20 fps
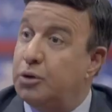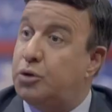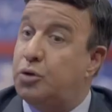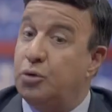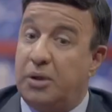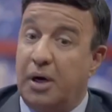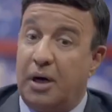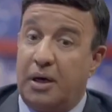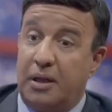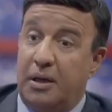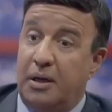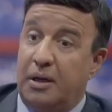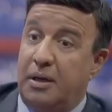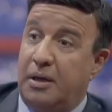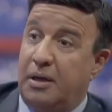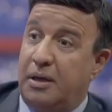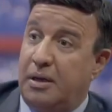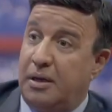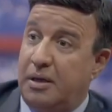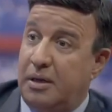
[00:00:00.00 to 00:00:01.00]
انتم داخل
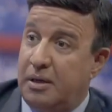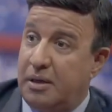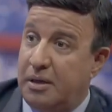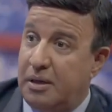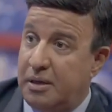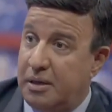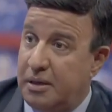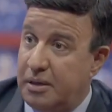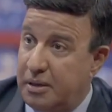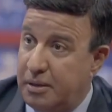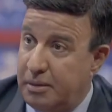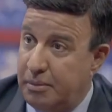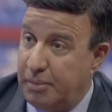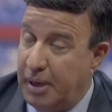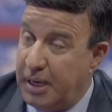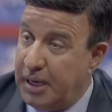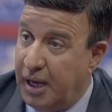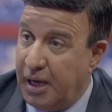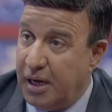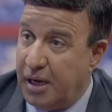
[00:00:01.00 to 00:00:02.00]

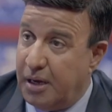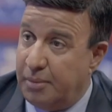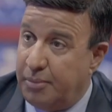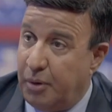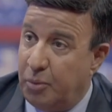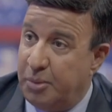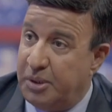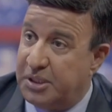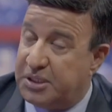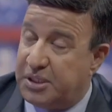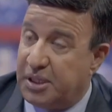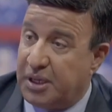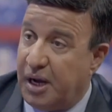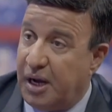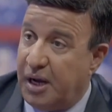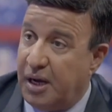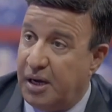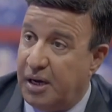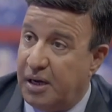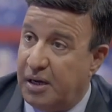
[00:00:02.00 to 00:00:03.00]
الملعب او
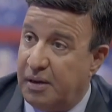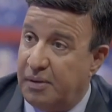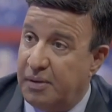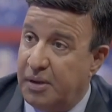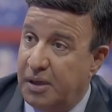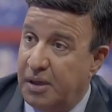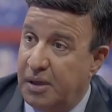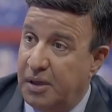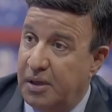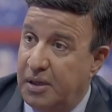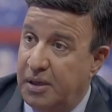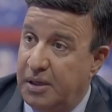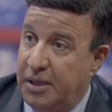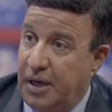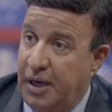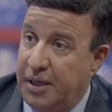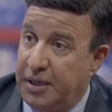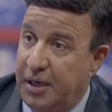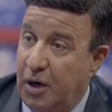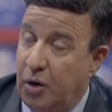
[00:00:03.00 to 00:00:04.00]
بالاستراحه نعم.
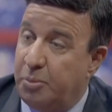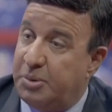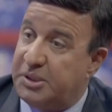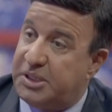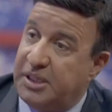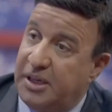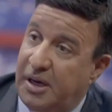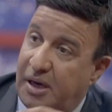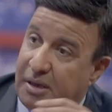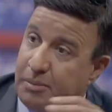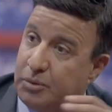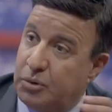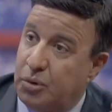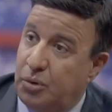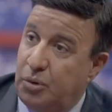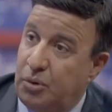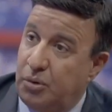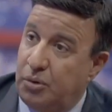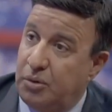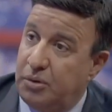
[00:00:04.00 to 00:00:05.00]
يعني او بالسياره من
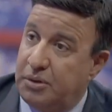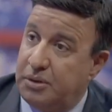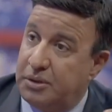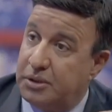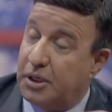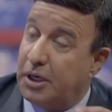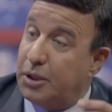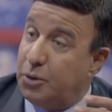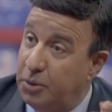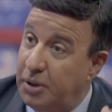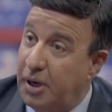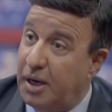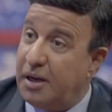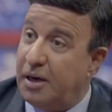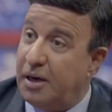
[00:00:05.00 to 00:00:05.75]
تروحون أي. تغنون هاي